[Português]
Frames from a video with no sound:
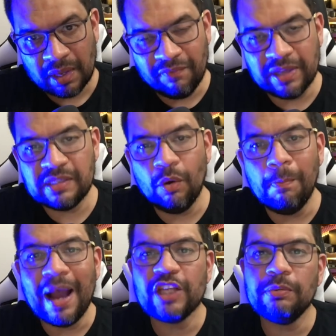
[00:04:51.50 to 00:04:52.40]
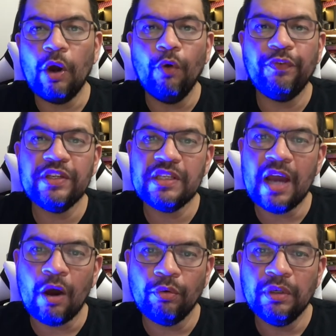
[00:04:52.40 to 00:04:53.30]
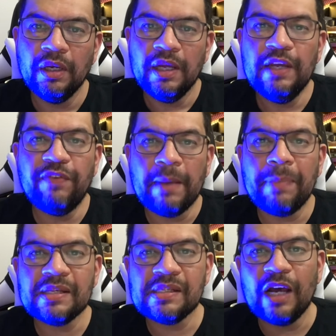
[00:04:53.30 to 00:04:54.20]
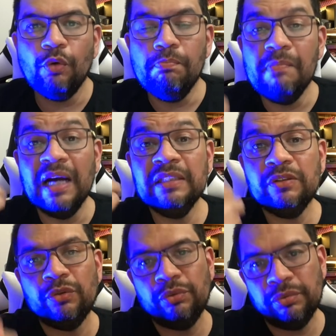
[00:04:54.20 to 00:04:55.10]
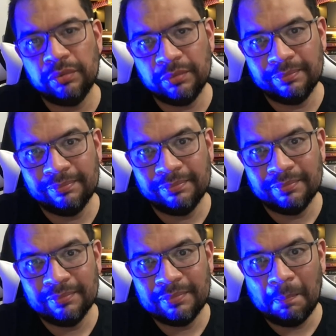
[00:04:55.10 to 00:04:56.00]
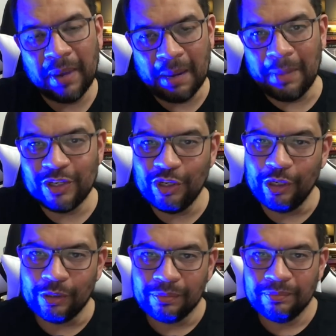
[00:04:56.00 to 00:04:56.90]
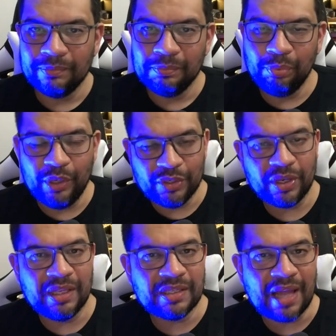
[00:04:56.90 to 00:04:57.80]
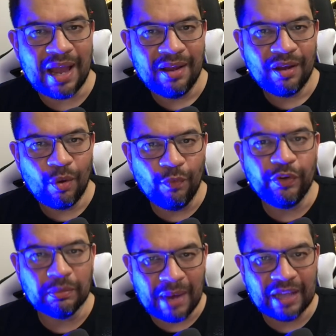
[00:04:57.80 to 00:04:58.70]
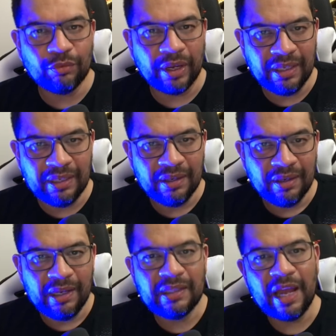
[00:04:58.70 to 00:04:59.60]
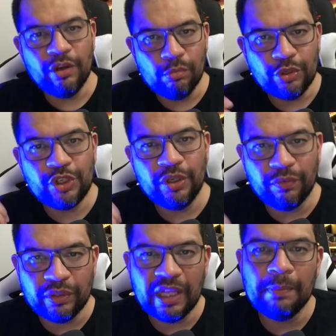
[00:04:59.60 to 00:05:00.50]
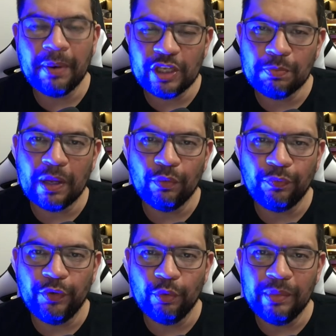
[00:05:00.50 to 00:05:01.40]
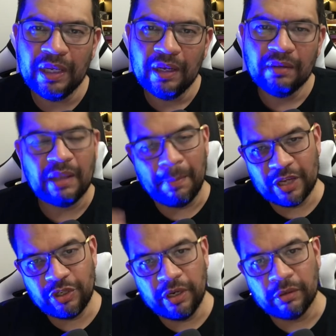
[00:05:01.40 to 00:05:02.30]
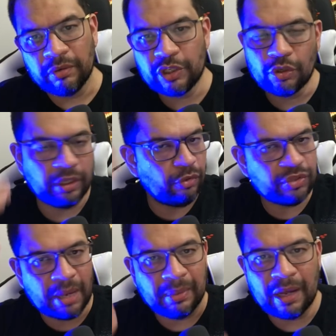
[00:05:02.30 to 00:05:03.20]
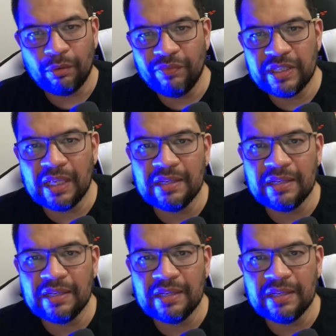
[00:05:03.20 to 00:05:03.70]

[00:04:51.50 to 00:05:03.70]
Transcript: vai ser o Batman oficial e vai passar o manto para Batgirl. Por isso que ele está confirmado aí e tá aí o motivo dele participar do filme da Batgirl, que só Deus sabe lá quando vai ser